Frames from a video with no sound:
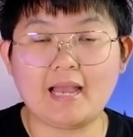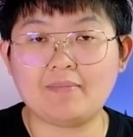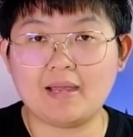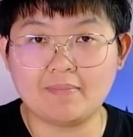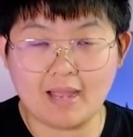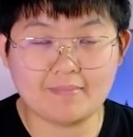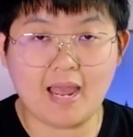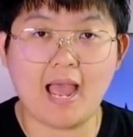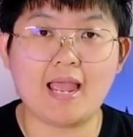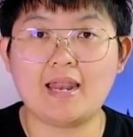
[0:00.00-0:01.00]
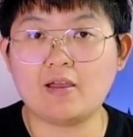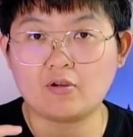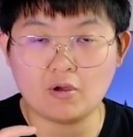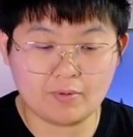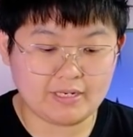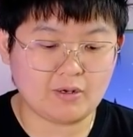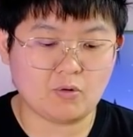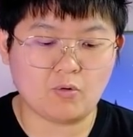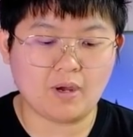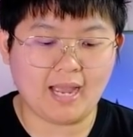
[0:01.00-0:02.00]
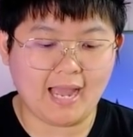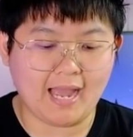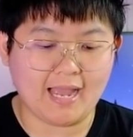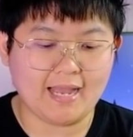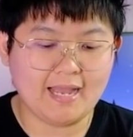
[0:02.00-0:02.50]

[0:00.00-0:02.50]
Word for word: กับทั้งภาพถ่ายแล้วก็วิดีโอค่ะ